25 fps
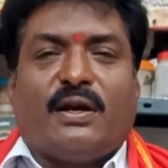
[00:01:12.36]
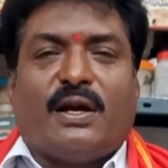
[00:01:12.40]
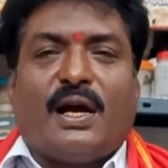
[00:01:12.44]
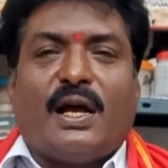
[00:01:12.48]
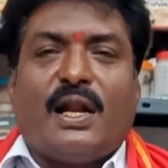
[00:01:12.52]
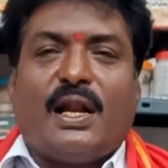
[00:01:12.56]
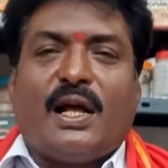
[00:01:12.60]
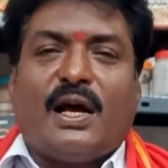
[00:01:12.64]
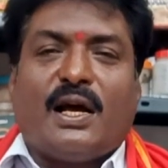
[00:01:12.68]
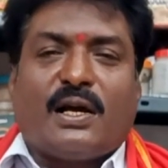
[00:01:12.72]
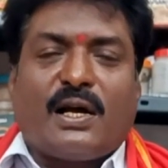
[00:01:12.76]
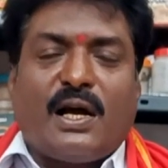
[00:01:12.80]

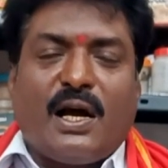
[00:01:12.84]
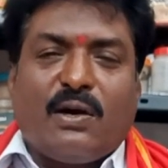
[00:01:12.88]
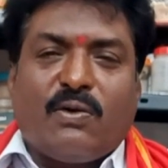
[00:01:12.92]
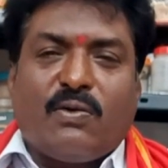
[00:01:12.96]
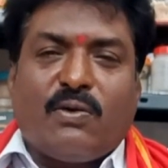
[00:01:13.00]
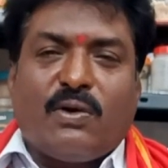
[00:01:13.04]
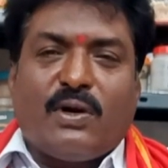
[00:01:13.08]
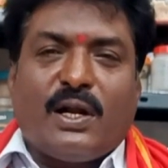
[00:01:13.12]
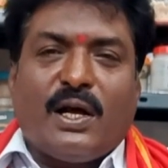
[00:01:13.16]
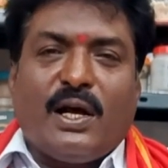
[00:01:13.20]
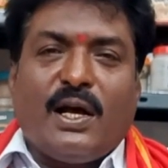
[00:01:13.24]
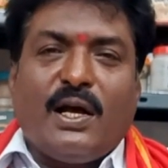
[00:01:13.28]
అలా
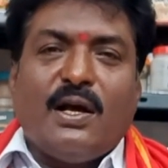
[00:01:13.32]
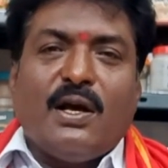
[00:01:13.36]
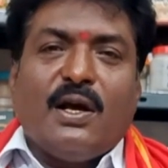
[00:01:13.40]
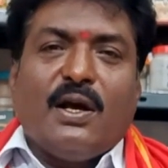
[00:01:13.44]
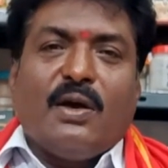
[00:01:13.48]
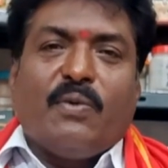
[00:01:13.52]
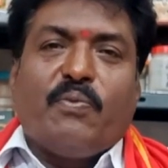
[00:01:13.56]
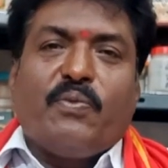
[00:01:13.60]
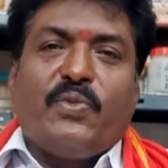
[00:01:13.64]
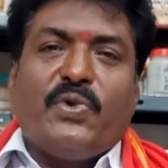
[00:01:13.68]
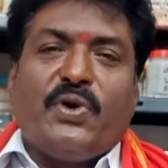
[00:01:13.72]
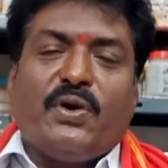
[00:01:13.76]
కాకుండా
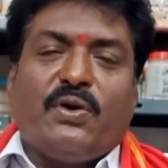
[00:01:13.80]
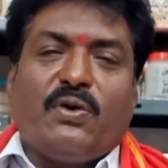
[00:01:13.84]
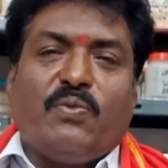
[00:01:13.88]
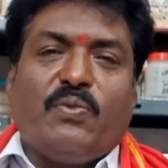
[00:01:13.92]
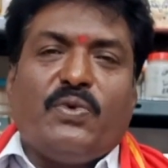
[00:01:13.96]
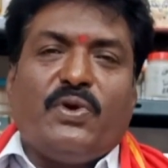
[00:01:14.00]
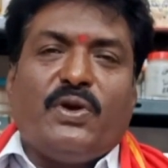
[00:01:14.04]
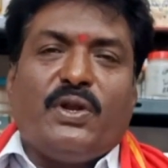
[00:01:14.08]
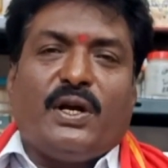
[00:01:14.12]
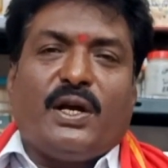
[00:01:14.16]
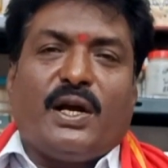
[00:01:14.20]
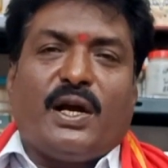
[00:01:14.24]
మీకు
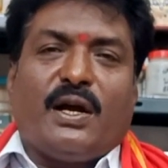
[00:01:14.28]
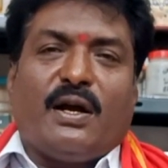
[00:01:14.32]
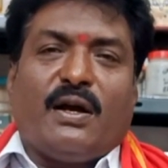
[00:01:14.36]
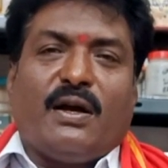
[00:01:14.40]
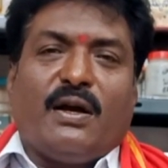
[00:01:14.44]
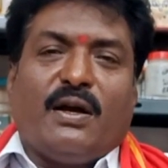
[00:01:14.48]
మీరుగా